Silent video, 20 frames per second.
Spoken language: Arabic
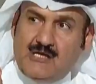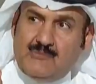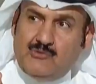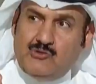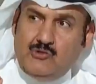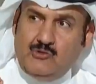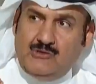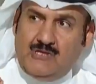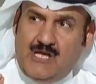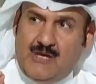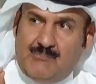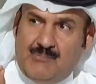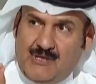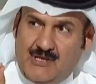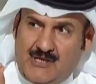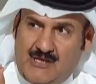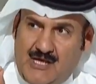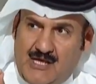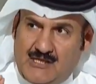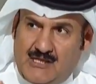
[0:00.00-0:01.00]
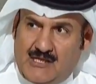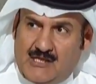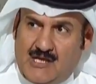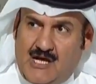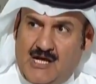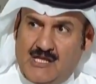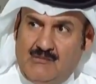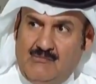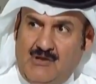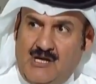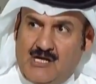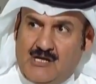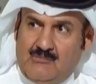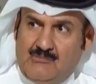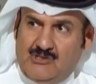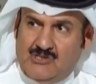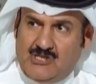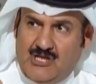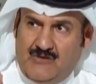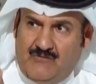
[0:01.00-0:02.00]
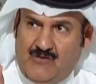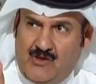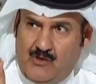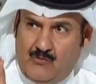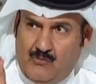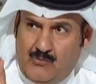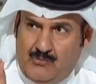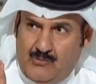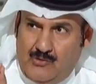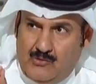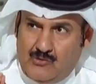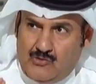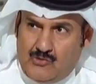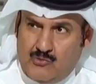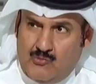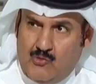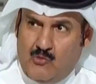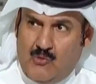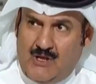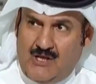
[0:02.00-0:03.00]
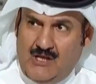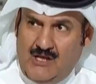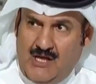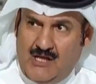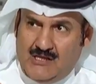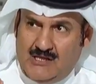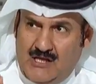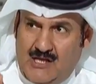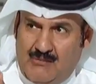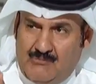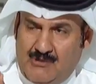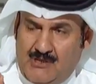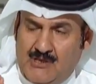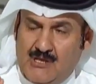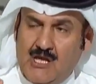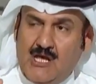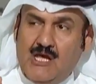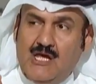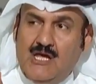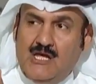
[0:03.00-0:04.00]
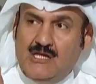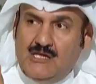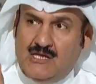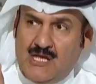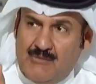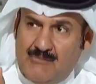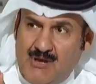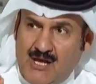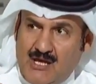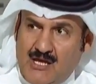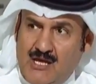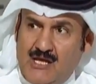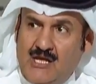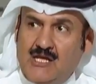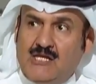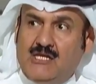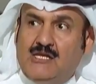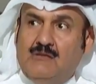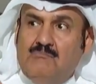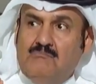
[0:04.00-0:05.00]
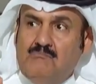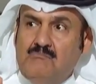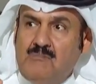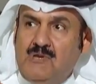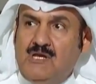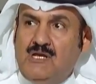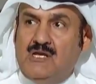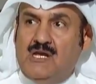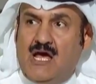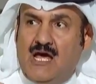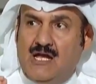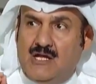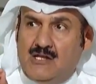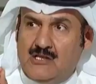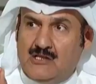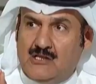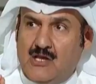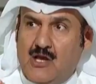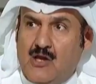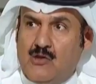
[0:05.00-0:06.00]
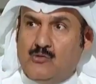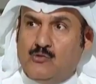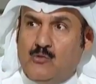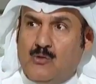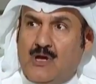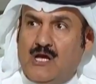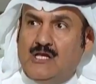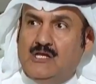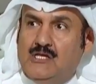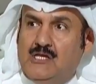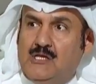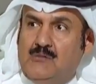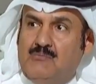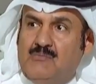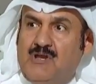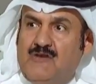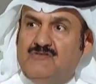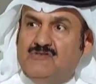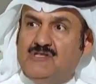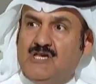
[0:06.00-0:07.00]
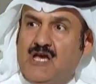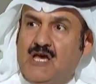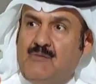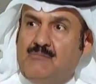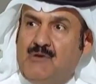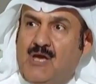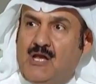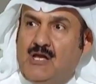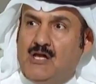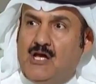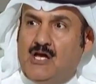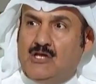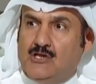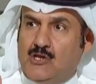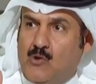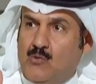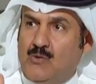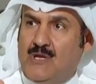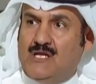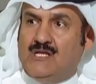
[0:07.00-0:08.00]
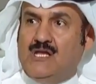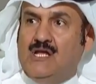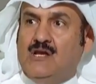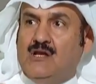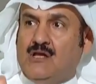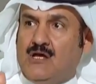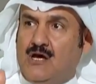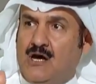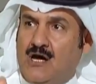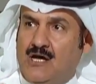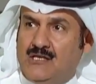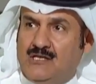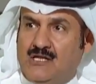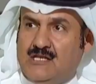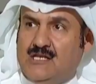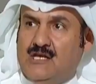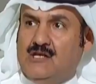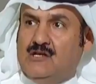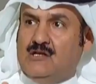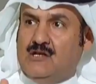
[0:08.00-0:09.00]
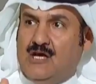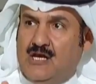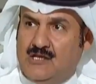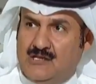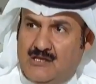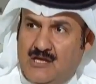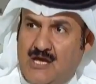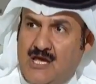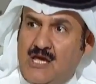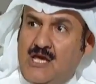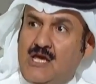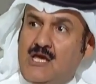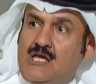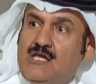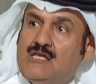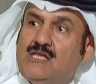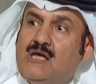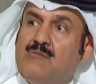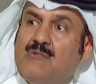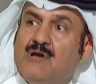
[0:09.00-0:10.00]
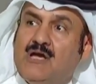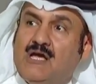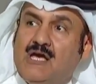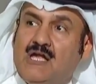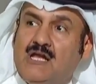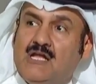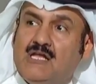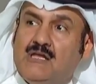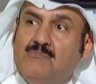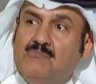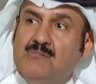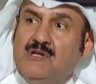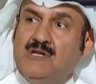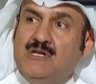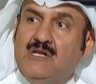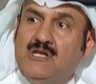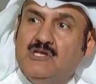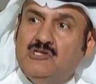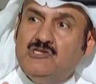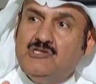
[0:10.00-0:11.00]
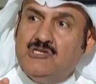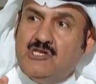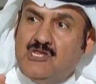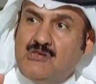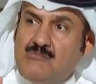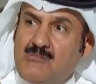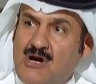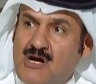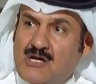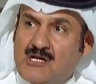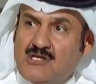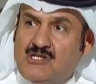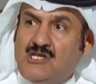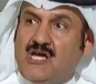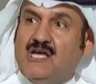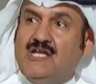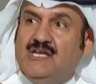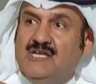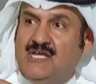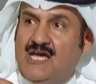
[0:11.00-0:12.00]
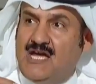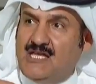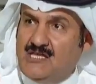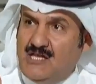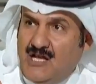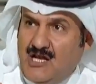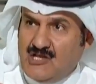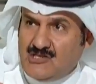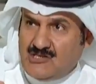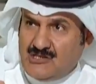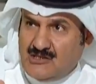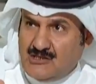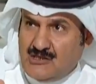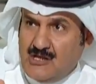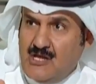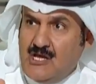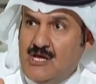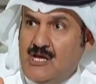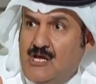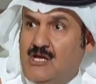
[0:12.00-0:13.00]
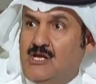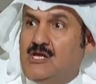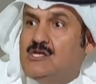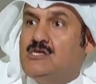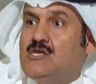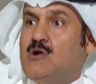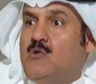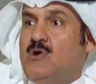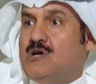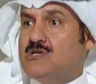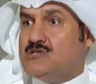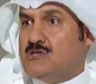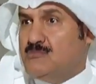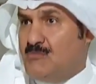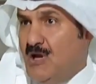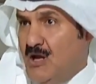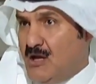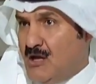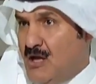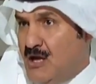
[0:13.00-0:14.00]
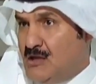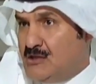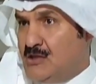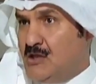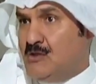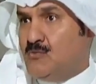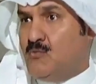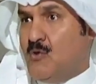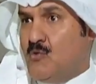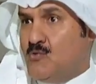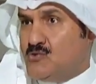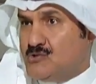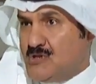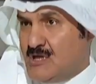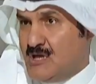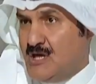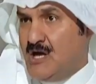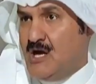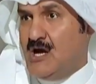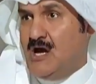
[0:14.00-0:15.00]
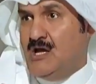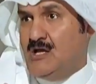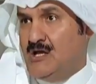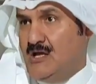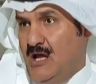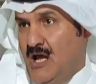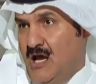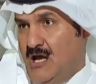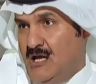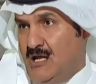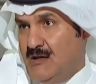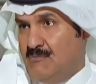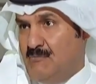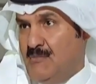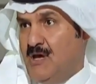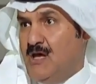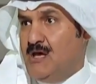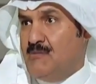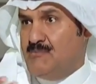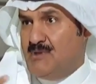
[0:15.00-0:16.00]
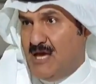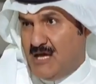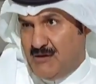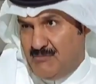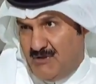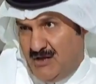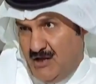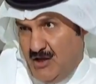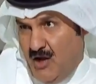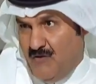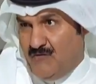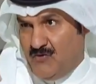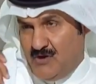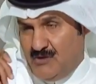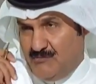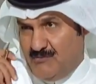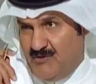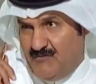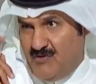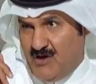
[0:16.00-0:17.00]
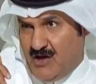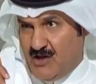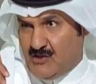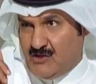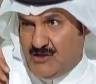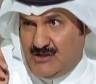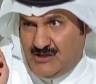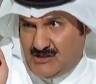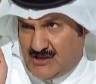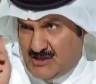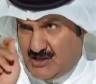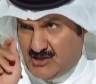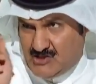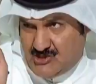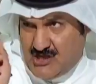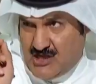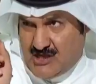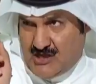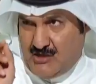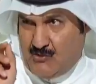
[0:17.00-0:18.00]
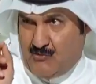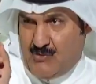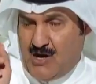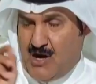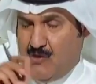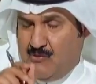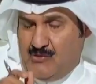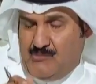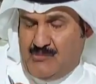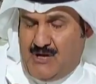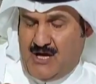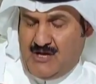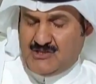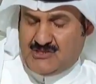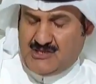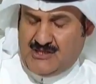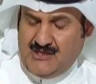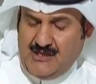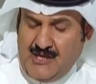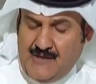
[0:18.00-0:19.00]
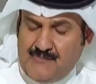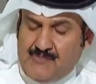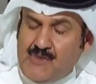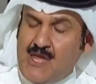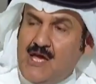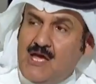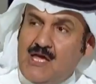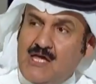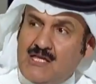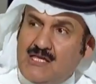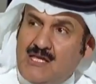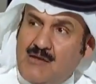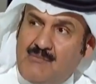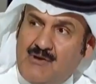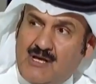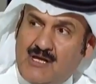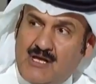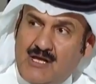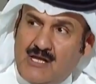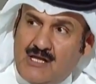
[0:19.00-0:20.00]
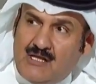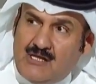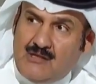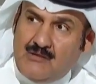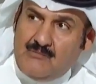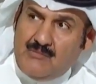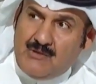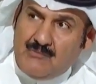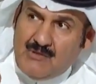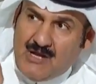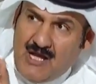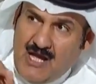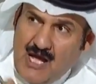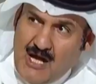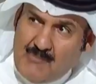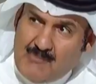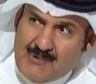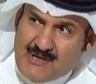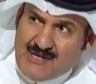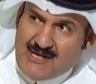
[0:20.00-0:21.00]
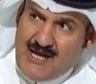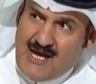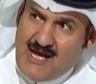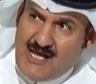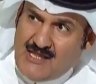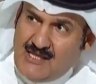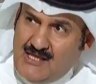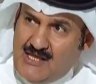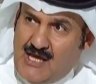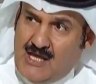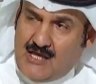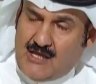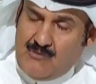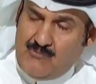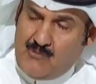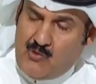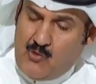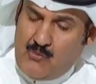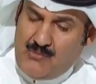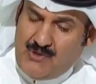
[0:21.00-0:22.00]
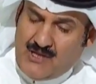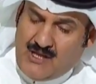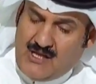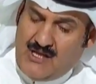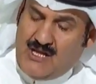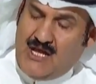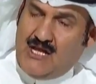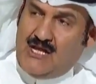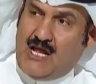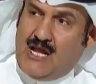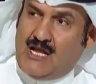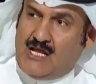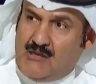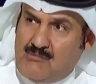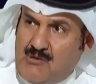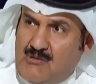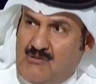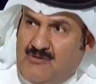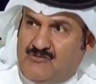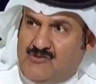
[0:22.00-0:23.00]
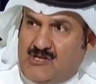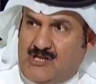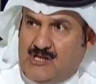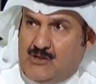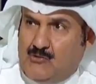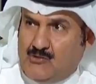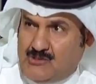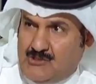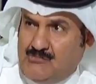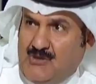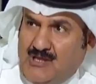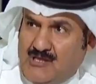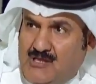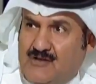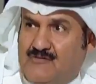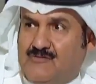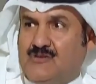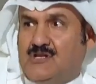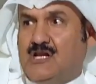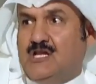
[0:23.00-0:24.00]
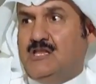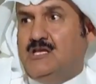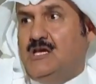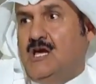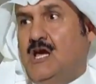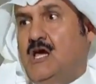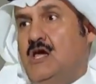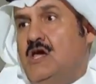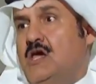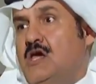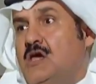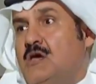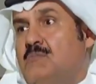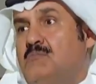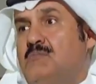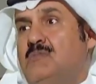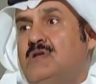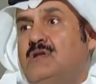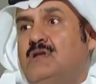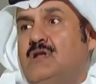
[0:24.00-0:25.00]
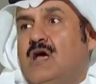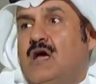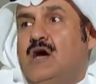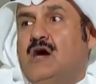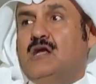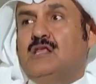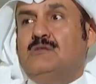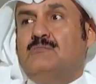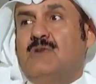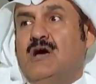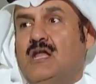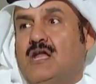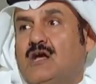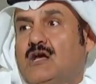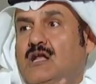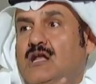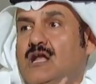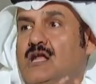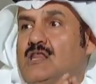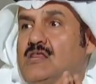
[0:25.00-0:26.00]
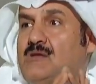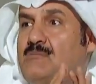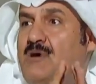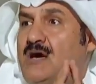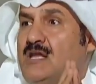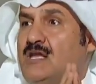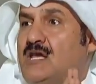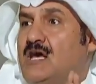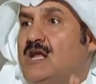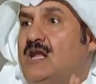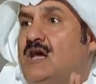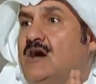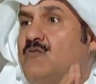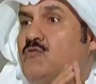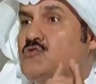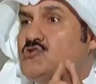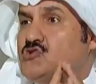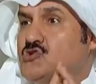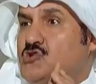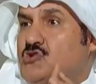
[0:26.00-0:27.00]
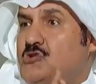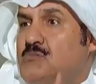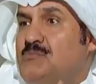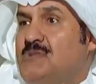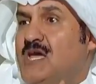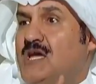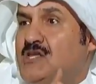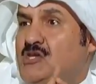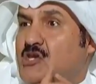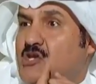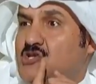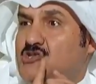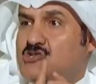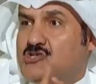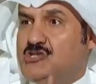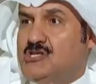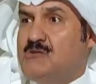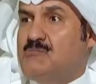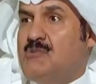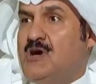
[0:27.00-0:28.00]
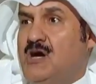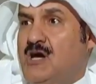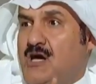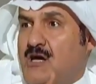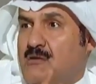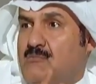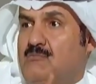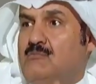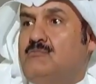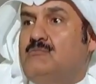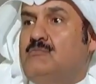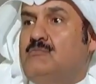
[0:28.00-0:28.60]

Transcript: العربية السعودية بقيادة خادم حرمين شريفين وسمو ولي العهد الأمين تمكنت من أن تقدم نفسها بأنها دولة قائدة رائدة تمكنت من استثمار تقنيات العصر للتواصل مع قادة ووزراء العالم بأكمله عفوا نعم. فقط نعم. إشارة أو إماءة سريعة تمكنت عبر هذه القمة ومن خلال القمم الافتراضية والاجتماعات الافتراضية من عقد ما لا يقل عن 8600 اجتماع